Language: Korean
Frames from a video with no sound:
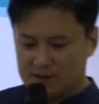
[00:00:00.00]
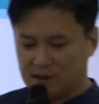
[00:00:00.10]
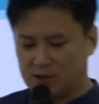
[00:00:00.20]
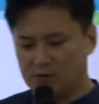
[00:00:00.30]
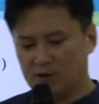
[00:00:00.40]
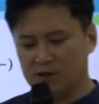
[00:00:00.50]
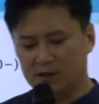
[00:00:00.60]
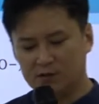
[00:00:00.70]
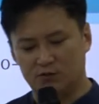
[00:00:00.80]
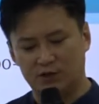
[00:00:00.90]
자,
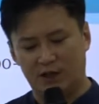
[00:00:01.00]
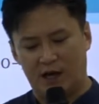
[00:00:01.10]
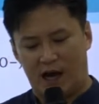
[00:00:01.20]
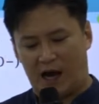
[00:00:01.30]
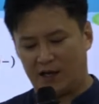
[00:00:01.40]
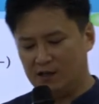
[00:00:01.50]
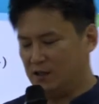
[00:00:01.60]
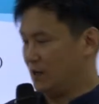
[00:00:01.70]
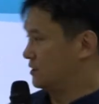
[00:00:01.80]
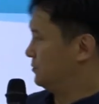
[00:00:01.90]
청동기는 구리에
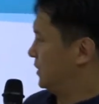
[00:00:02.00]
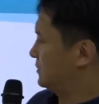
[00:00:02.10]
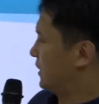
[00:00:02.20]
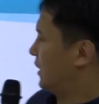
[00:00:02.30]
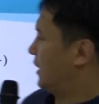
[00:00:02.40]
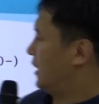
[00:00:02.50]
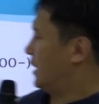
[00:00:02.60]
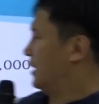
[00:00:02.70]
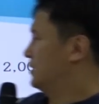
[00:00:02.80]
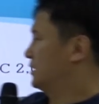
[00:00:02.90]
아연 합금을
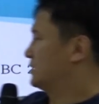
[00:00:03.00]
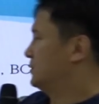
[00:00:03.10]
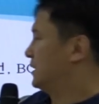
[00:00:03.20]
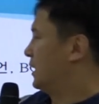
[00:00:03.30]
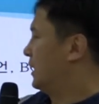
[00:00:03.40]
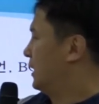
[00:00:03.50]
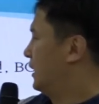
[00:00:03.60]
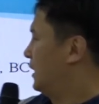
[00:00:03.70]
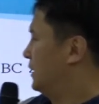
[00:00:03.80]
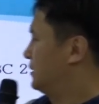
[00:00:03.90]
했다. 아연
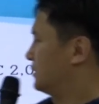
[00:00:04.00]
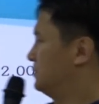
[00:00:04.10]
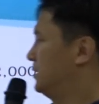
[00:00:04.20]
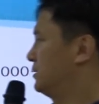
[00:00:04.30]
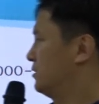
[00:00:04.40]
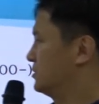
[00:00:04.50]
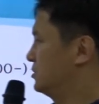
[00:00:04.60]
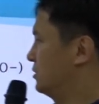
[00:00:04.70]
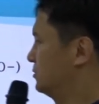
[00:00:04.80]
합금이다. 아연 합금을 했던 것이